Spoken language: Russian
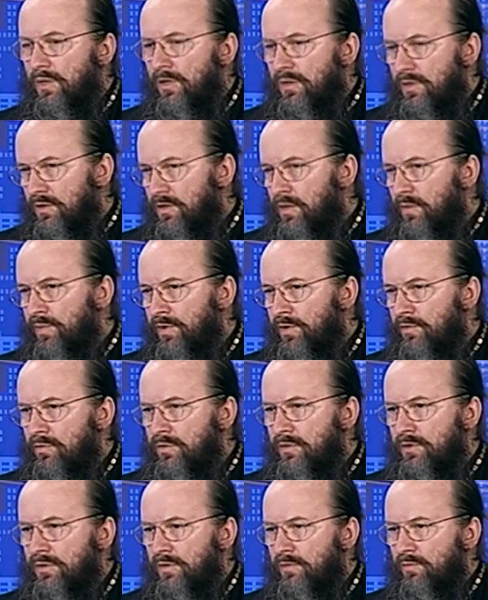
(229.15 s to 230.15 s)
Иногда
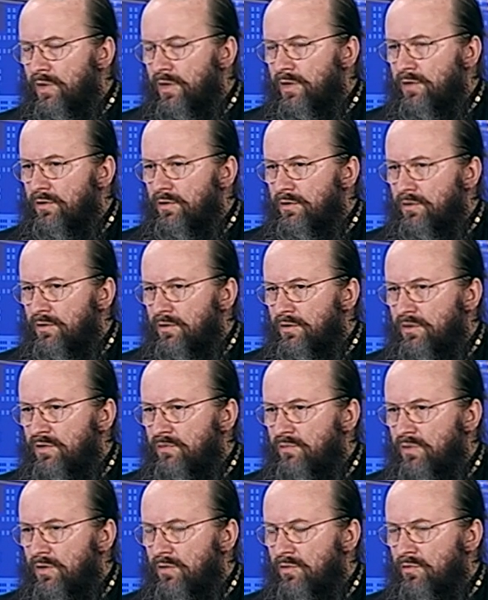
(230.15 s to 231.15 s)
приходится брать э, на
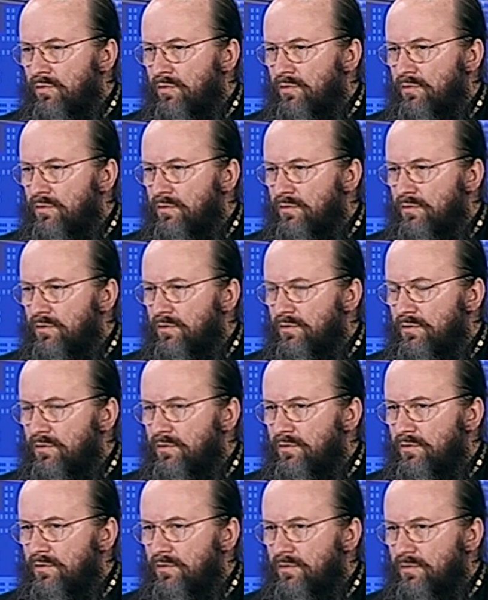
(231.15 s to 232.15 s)
себя роль
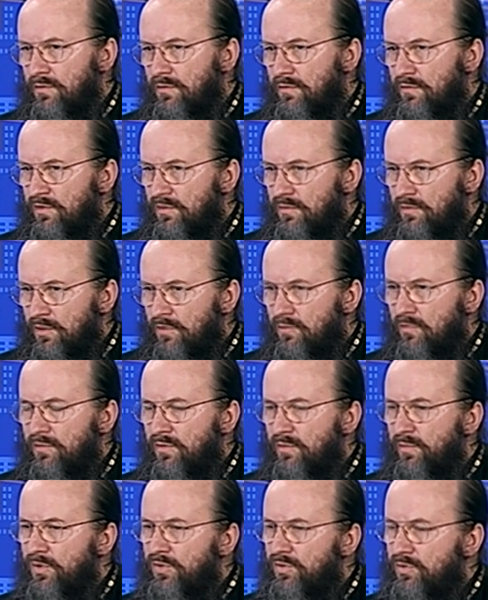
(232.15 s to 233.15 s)
э, такого
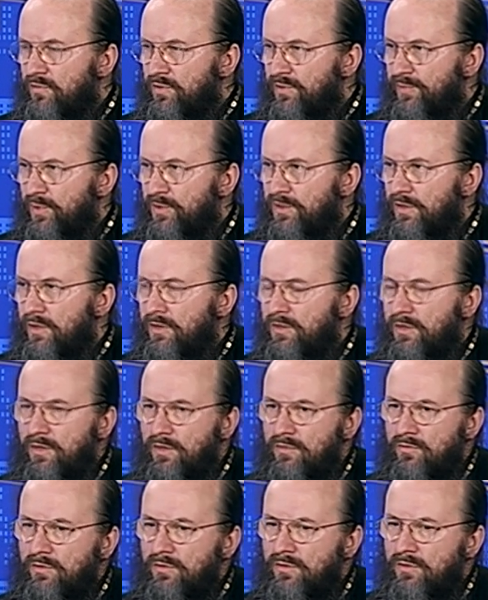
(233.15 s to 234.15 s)
небольшого
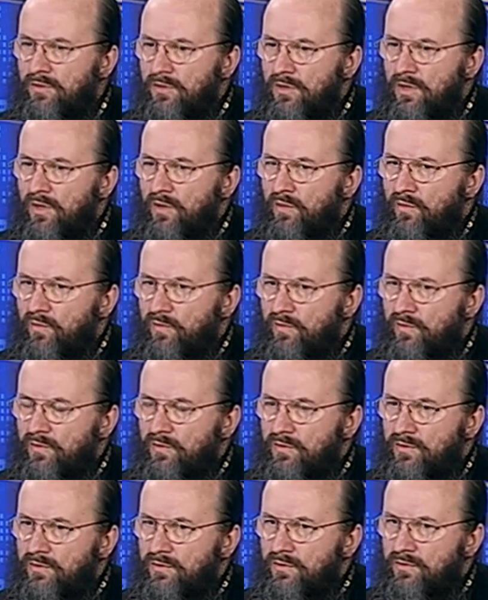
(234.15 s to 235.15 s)
спасателя, то есть
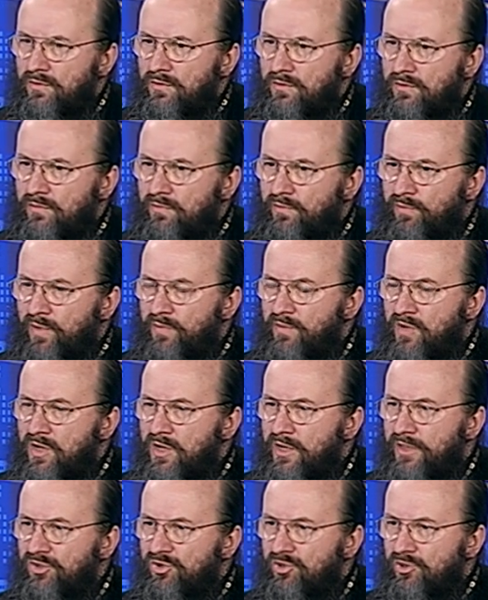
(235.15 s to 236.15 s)
э,
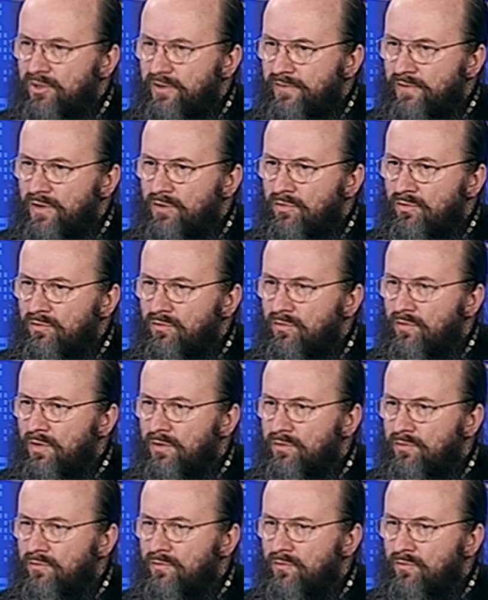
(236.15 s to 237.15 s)
помогать человеку ну,
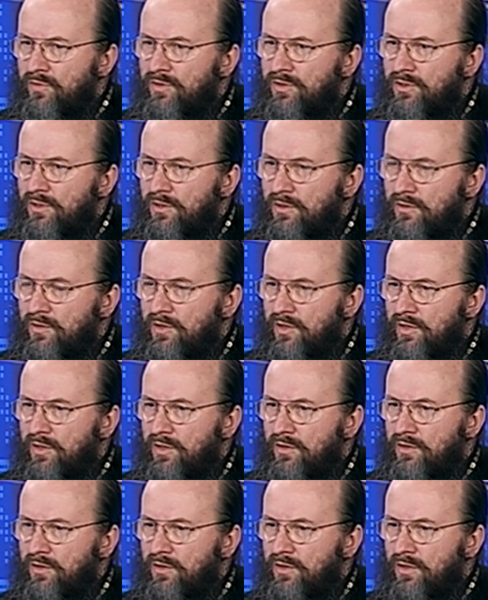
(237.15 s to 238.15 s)
от, уйти от
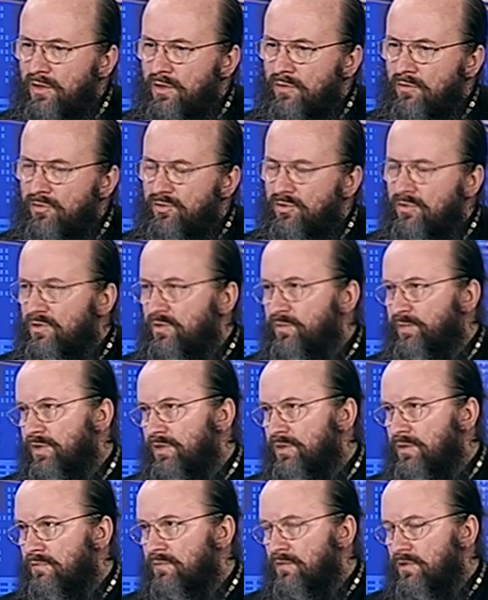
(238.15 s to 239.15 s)
каких-то таких очень
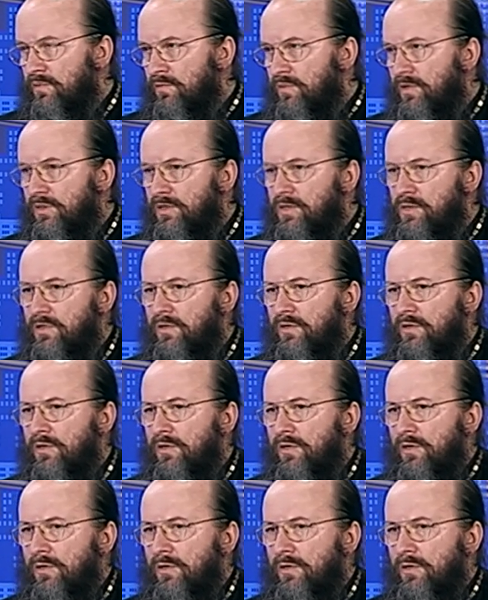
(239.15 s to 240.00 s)
депрессивных мыслей,